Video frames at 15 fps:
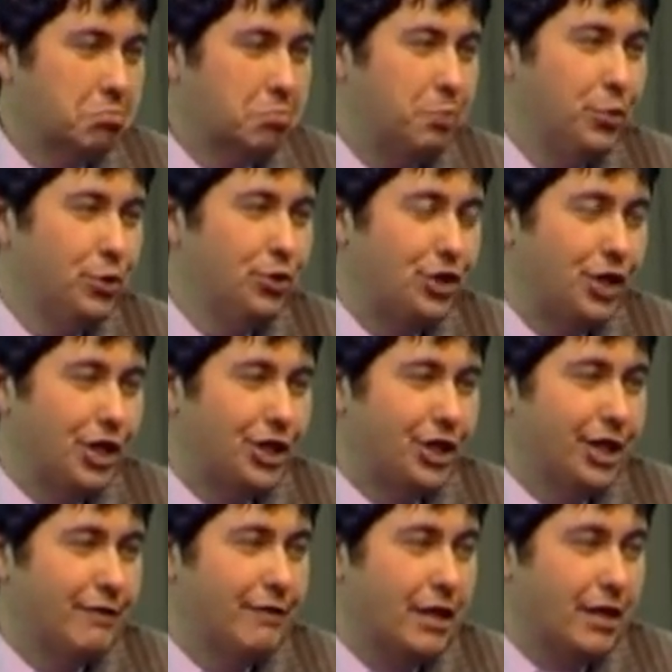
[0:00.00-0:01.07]
будущее
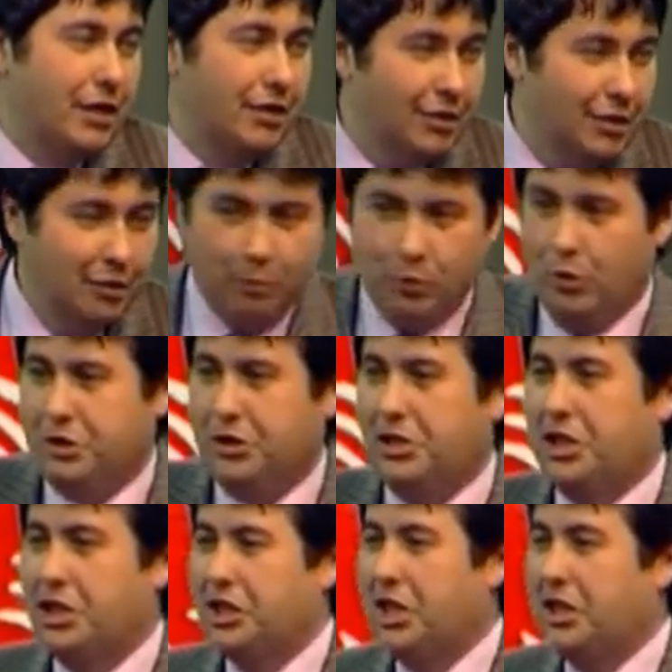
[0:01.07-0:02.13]
человека? Просто
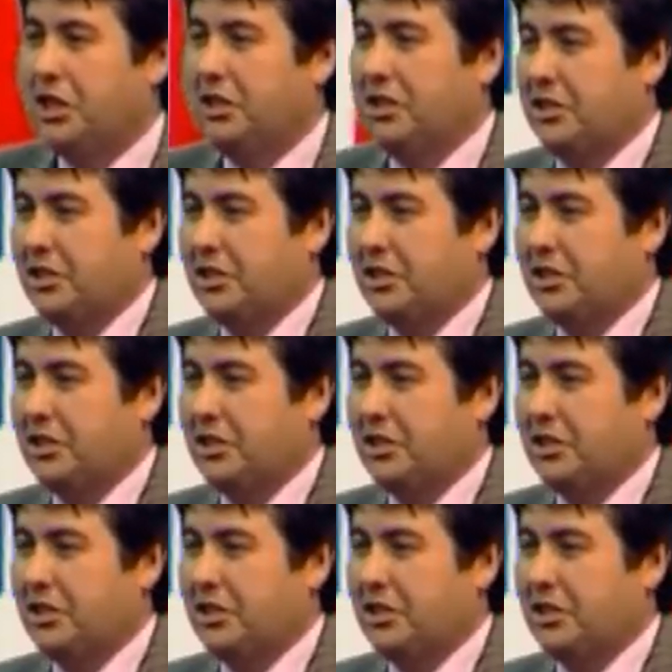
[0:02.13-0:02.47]
скажи какие-то